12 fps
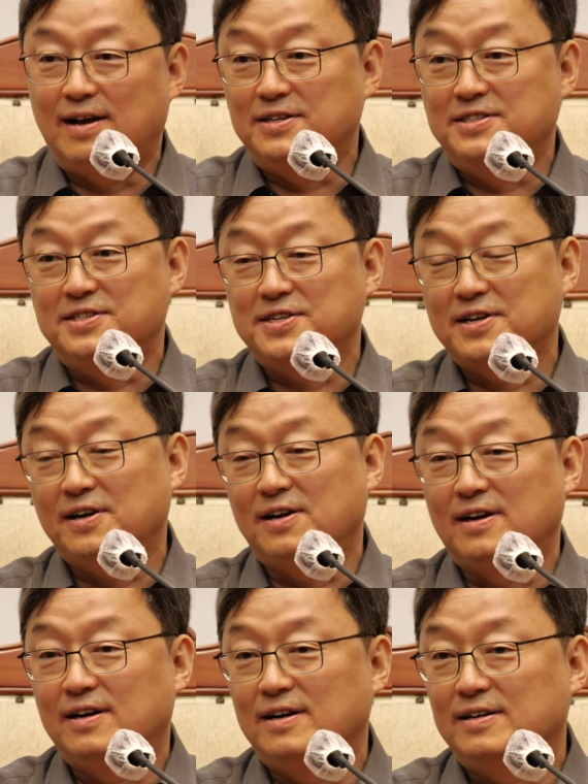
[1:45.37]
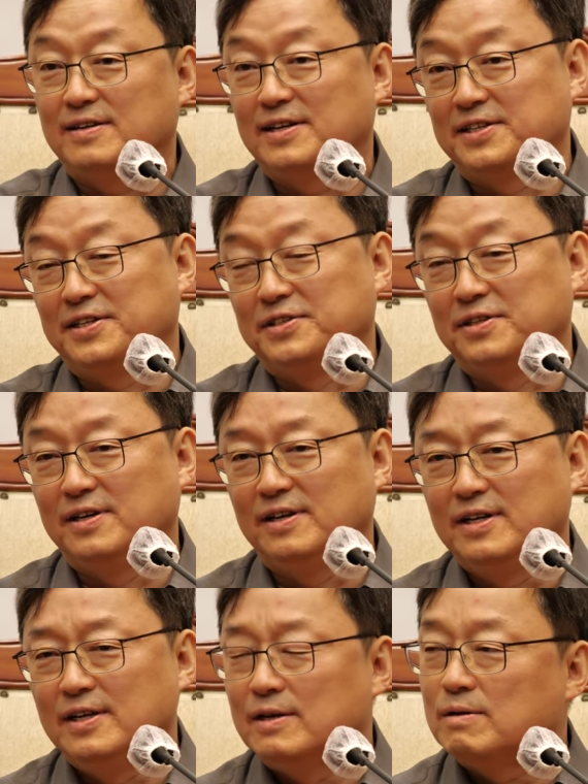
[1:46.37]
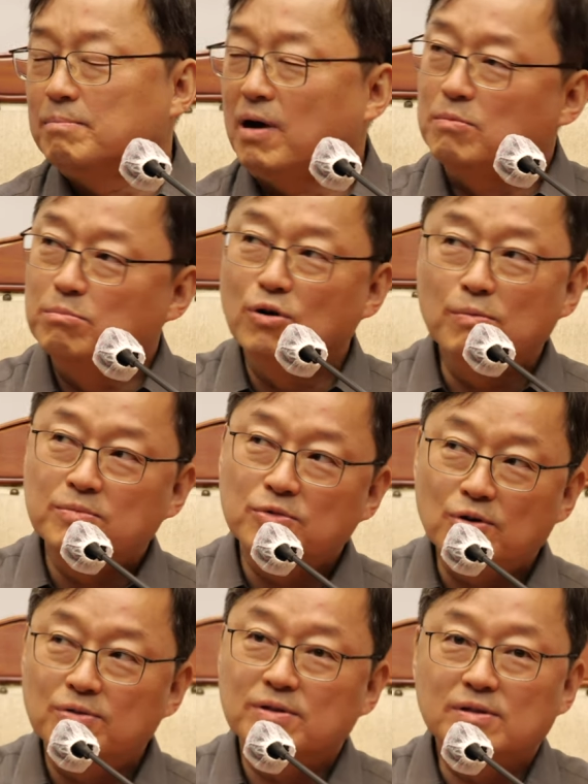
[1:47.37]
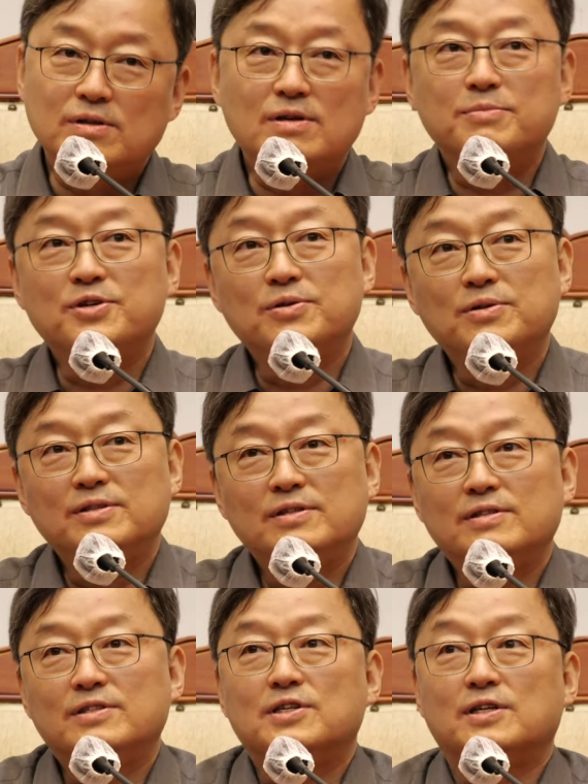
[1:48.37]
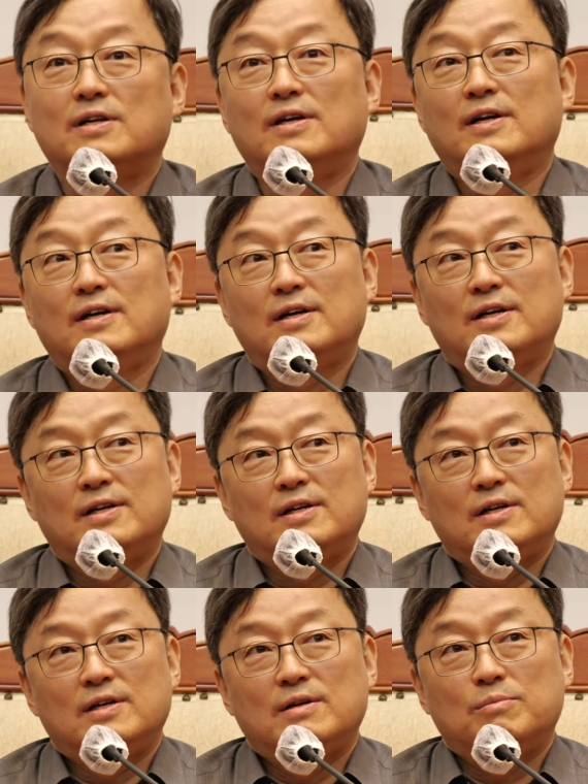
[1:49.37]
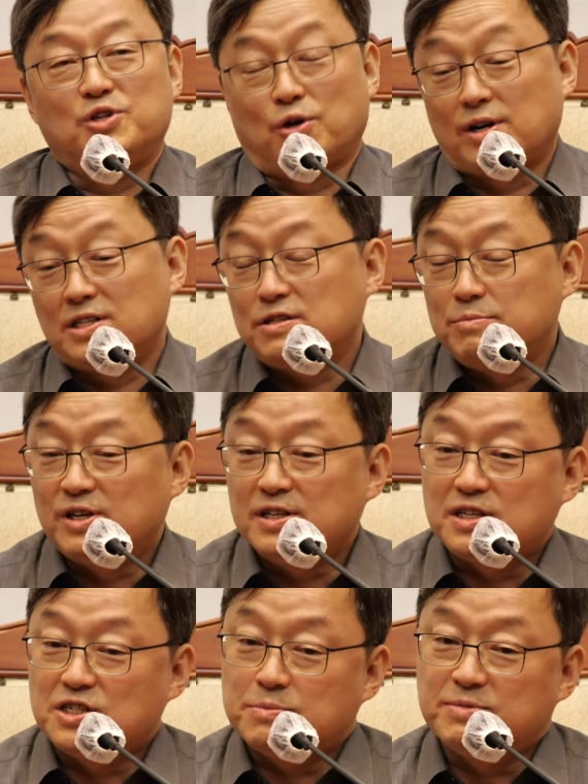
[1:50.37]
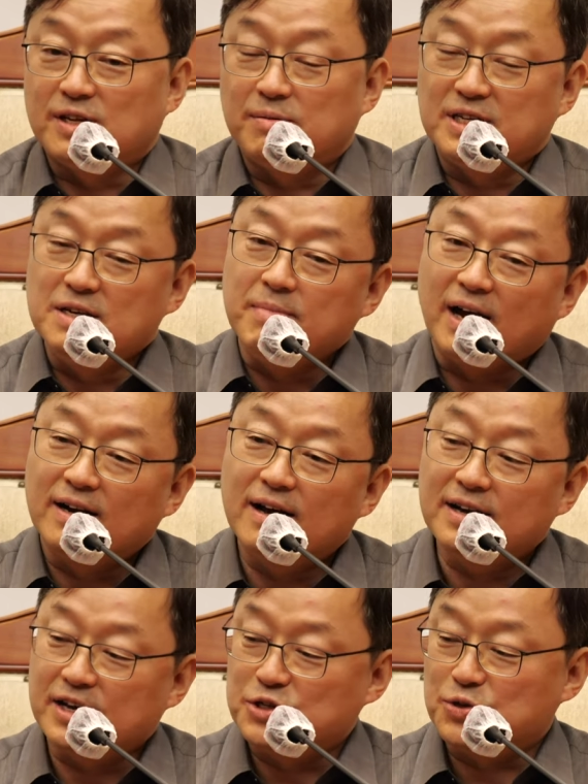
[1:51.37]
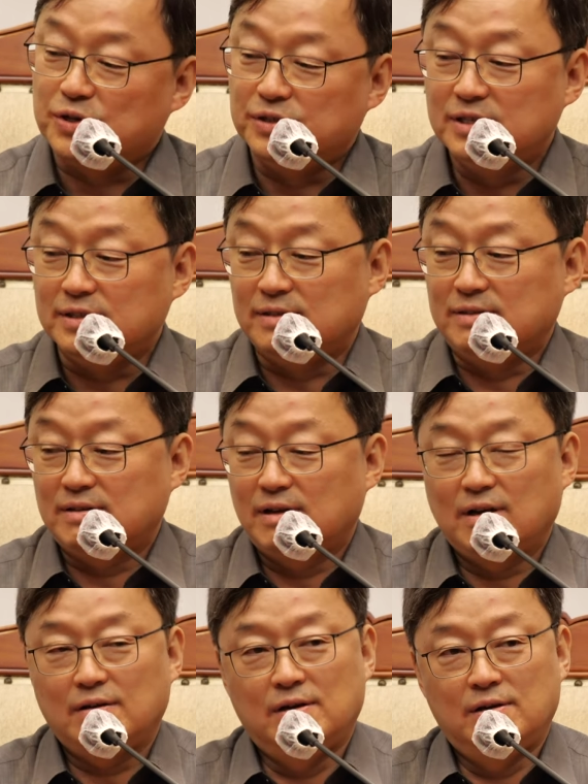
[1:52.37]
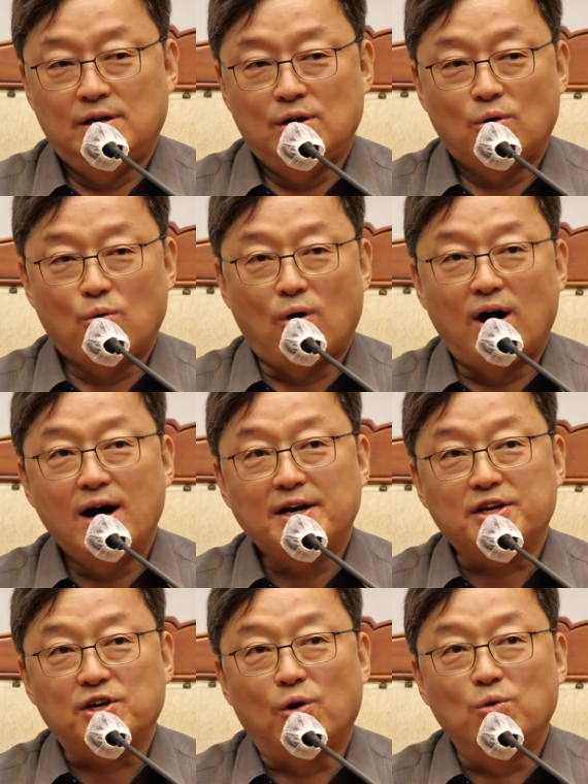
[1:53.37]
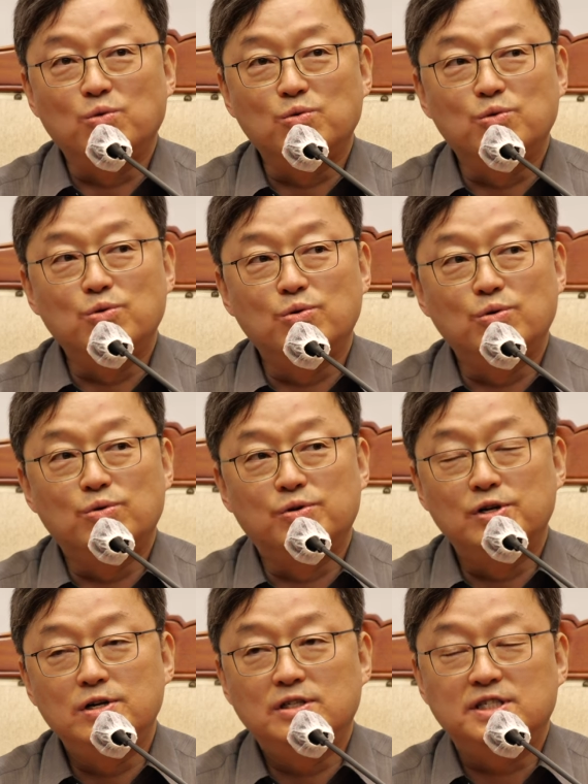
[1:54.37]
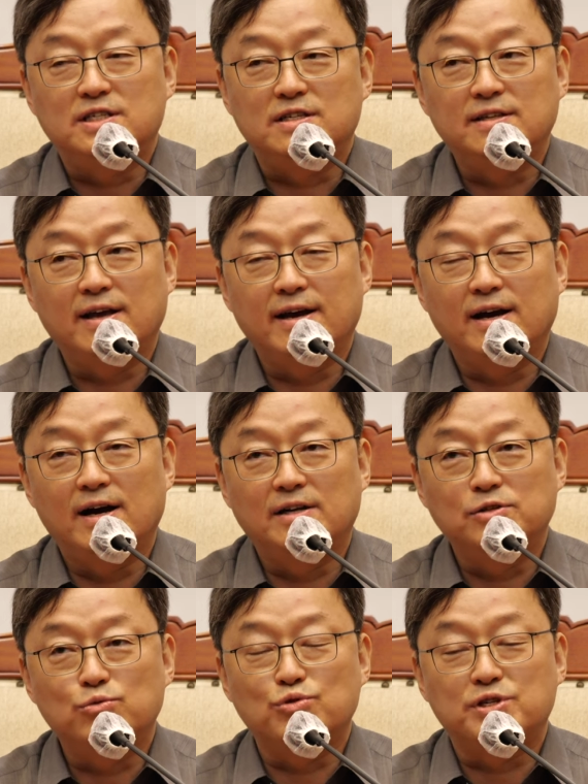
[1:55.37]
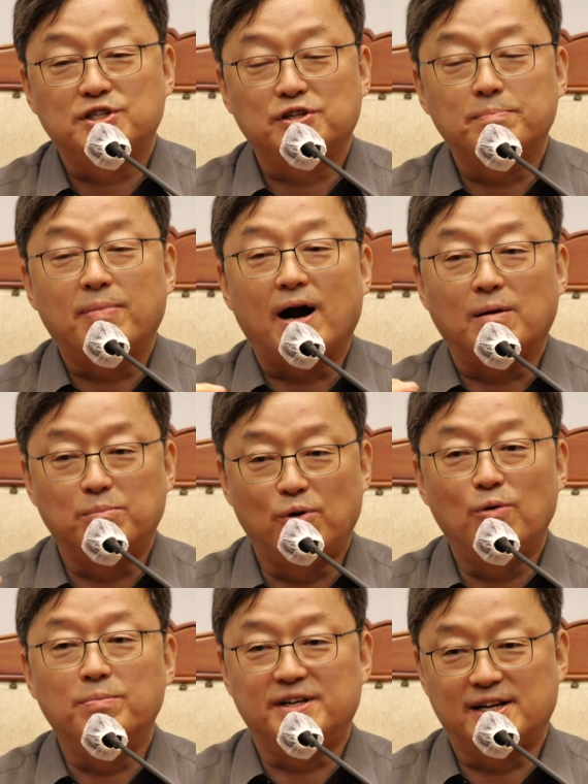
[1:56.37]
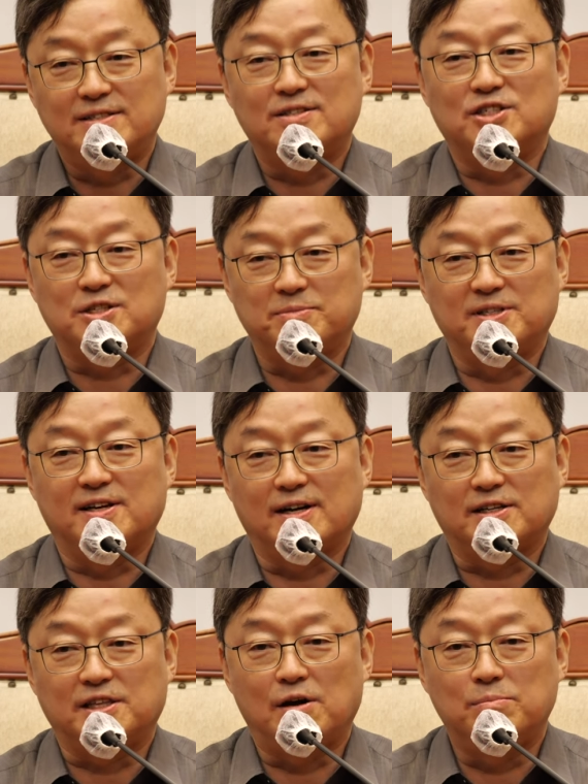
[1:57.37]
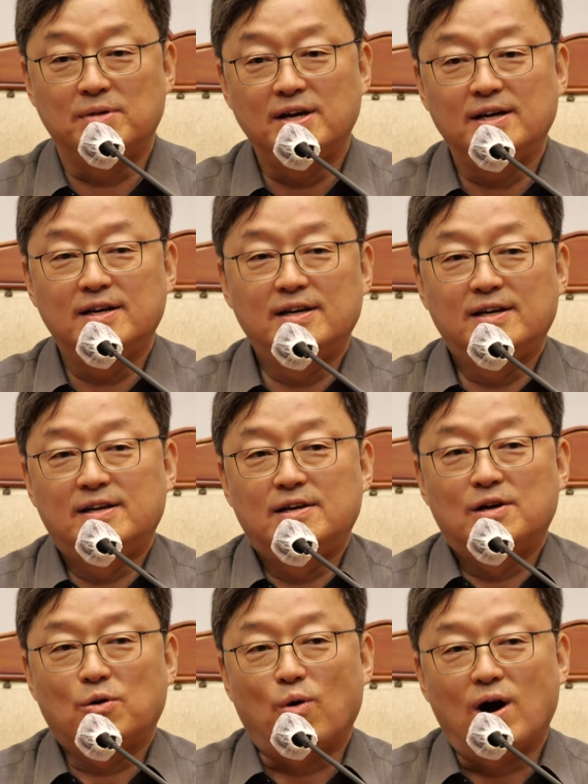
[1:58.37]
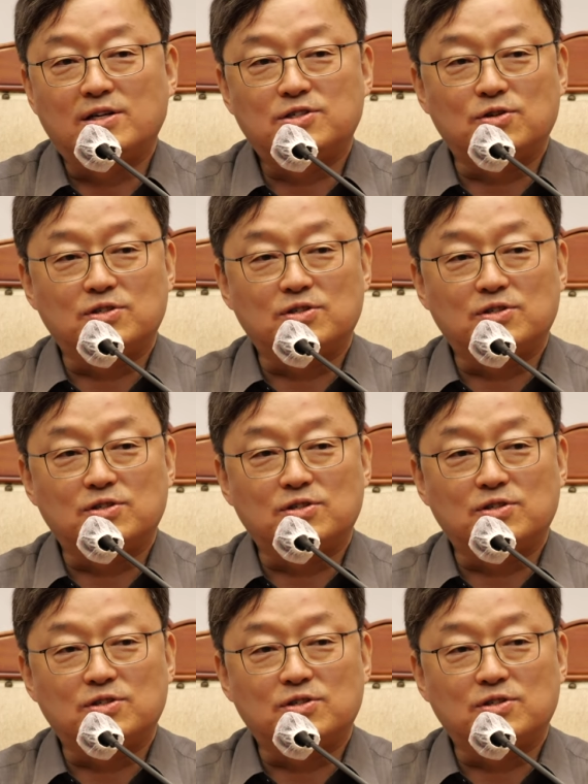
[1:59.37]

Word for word: 이제 생각을 하게 되는데 방법론 하면은 이제 여러 가지 의미가 있겠습니다만 이 맥락에서는 과학 연구를 진행하는 구체적인 방법이란 뜻입니다. 그 다음에 과학적